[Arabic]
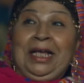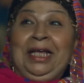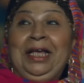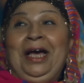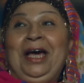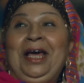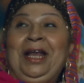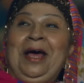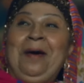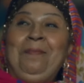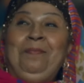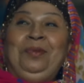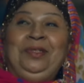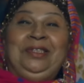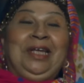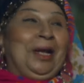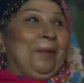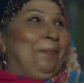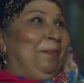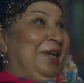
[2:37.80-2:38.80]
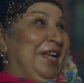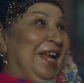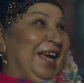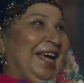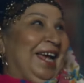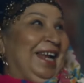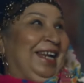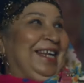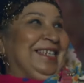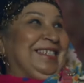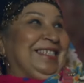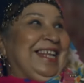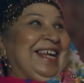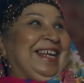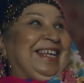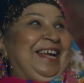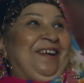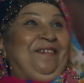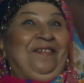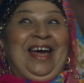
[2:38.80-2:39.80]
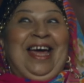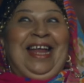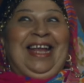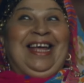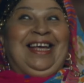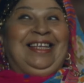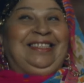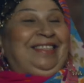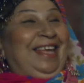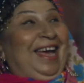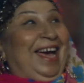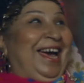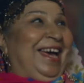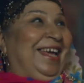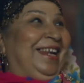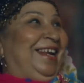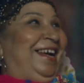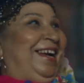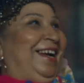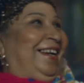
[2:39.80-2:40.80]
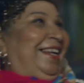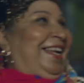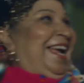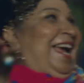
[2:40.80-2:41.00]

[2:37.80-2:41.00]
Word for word: يا رب ده ربنا خلص لك يا ولا طارق يا